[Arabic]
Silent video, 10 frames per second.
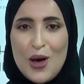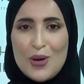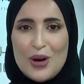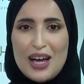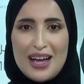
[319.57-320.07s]

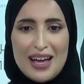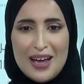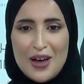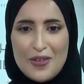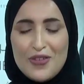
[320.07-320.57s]

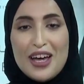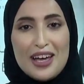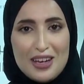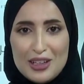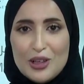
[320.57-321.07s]

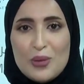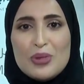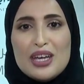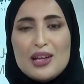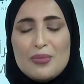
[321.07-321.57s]
وفخر آه، اليوم
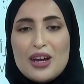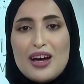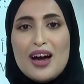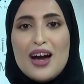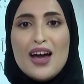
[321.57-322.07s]

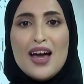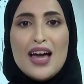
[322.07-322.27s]
بالمرأة